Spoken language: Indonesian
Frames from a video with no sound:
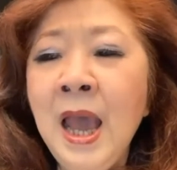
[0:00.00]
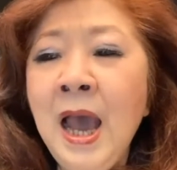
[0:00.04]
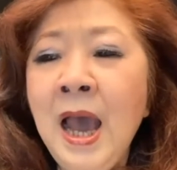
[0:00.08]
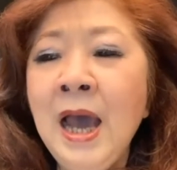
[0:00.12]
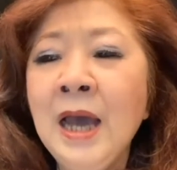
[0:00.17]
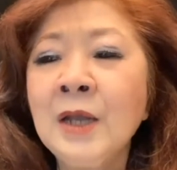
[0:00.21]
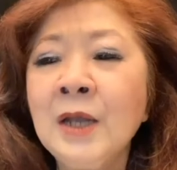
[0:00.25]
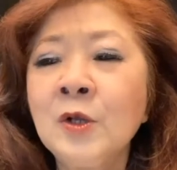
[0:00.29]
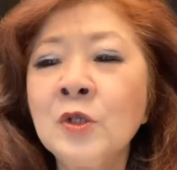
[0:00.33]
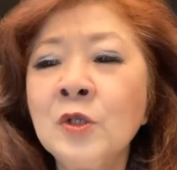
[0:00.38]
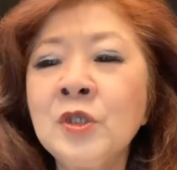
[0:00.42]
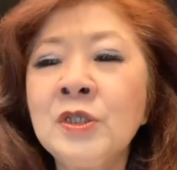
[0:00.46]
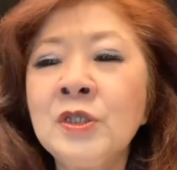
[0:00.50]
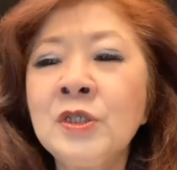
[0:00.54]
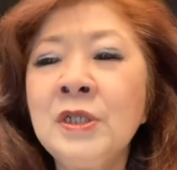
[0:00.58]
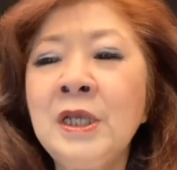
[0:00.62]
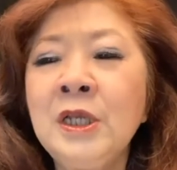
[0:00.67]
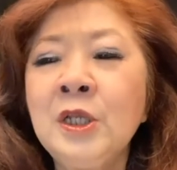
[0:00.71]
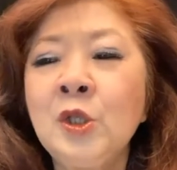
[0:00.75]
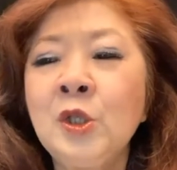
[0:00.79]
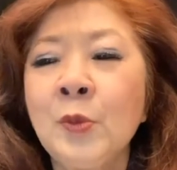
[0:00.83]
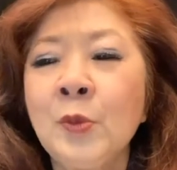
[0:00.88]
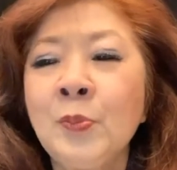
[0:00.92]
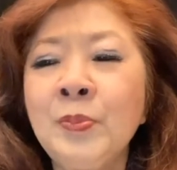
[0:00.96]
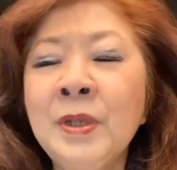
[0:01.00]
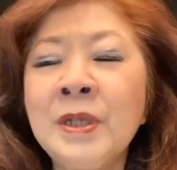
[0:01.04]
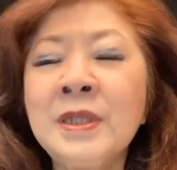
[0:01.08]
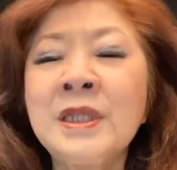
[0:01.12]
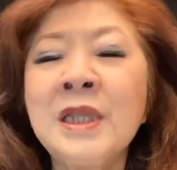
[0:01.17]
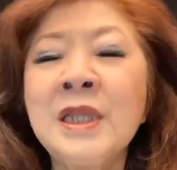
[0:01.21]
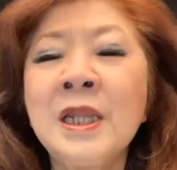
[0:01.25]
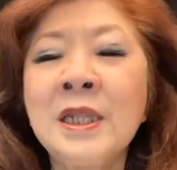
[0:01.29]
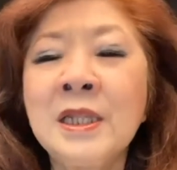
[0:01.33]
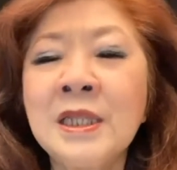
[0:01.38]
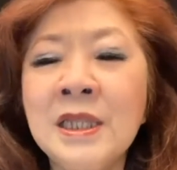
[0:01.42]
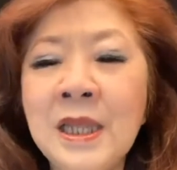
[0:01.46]
harus hidupnya
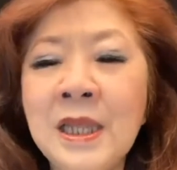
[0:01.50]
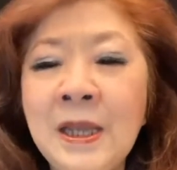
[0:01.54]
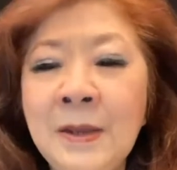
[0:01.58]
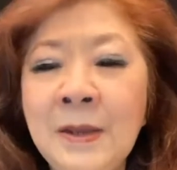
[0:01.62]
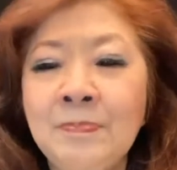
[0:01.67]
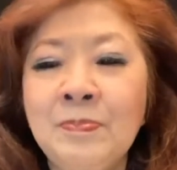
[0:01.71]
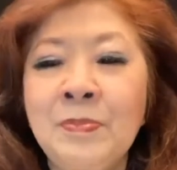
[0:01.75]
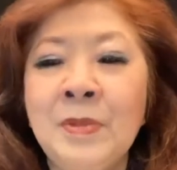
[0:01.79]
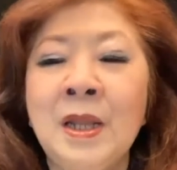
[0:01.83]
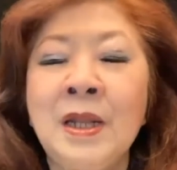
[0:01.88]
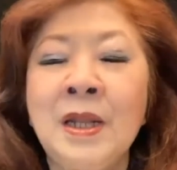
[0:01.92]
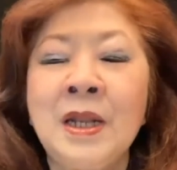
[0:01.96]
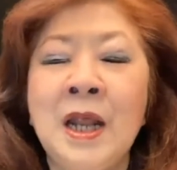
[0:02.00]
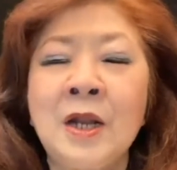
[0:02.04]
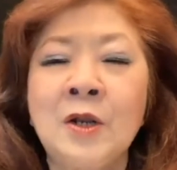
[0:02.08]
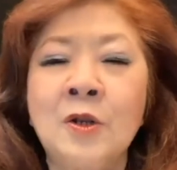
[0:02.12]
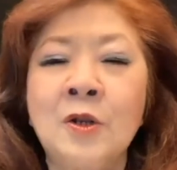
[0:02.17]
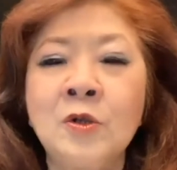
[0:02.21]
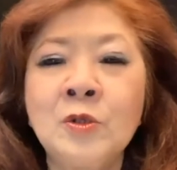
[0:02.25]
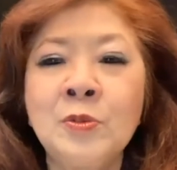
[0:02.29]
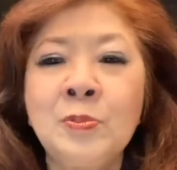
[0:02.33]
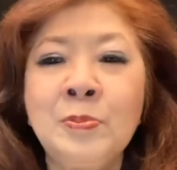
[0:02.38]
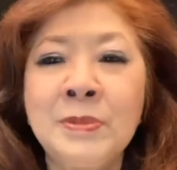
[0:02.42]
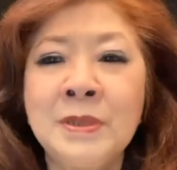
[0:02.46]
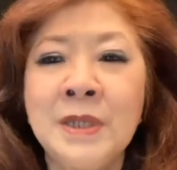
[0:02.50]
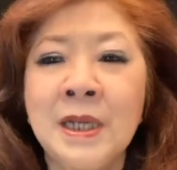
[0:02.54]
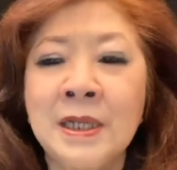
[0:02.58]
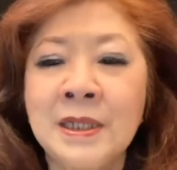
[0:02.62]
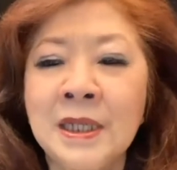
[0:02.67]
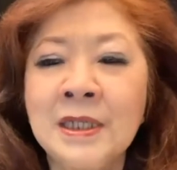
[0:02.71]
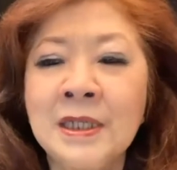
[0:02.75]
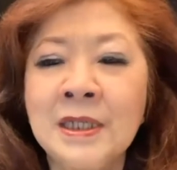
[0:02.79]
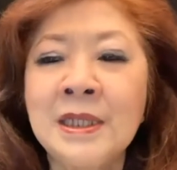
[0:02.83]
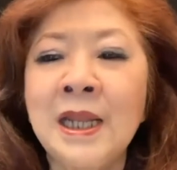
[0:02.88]
tertib dan harus menjadi